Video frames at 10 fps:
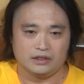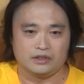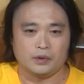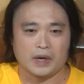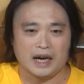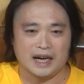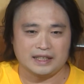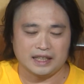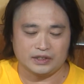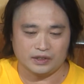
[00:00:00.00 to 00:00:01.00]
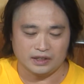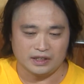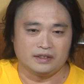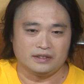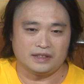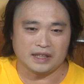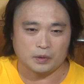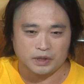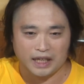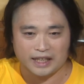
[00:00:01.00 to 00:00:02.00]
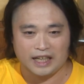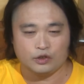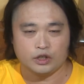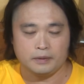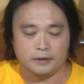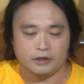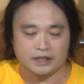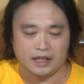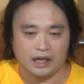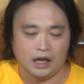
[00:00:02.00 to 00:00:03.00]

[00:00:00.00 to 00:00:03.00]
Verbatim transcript: そう考えてたいそう。ぜひこちら検討してみてください。